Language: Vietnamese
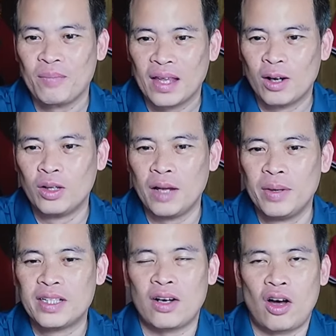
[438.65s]
đầu tiên
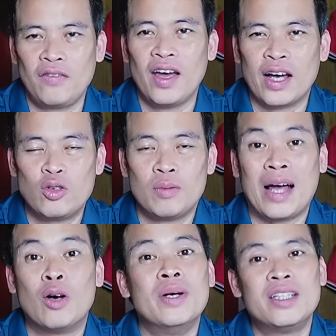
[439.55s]
mình sẽ nói về cái chuyến
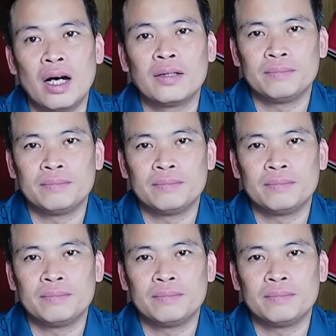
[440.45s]
bay của mình trước